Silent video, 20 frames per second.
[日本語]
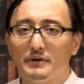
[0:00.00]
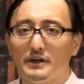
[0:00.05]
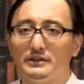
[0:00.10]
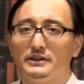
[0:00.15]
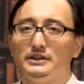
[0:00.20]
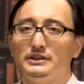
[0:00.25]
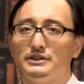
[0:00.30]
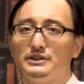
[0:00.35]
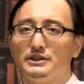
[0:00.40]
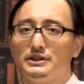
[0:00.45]
まあ、
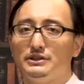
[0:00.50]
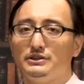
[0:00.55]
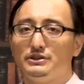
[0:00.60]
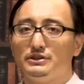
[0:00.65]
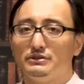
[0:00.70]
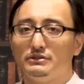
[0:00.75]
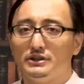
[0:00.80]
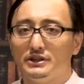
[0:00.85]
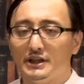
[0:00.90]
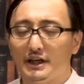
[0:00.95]
妊娠
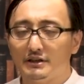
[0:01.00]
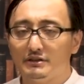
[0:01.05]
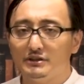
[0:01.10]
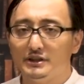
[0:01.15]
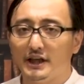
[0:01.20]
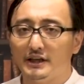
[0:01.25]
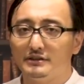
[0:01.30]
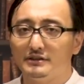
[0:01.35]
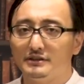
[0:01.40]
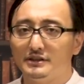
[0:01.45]
中に亡く
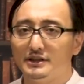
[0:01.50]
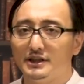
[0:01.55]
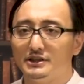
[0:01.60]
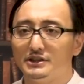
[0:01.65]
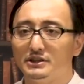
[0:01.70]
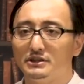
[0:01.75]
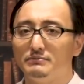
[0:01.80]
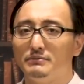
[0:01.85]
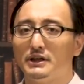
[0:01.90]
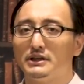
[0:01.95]
なって
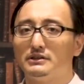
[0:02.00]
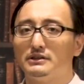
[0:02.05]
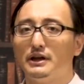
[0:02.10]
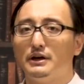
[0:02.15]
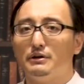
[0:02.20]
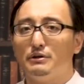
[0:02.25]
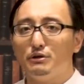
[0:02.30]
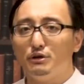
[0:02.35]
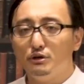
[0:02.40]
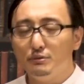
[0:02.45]
しまっ
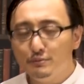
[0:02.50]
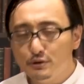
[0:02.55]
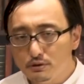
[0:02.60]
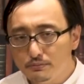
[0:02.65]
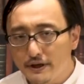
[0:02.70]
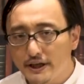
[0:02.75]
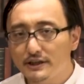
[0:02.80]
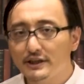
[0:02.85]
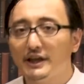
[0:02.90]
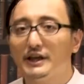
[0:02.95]
た産
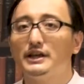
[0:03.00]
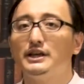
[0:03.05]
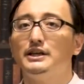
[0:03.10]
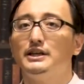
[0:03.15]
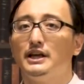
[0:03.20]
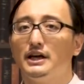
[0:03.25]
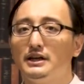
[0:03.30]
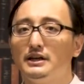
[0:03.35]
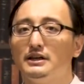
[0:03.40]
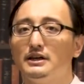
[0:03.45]
め的
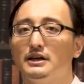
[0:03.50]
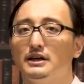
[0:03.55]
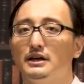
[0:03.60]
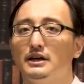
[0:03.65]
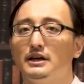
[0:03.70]
な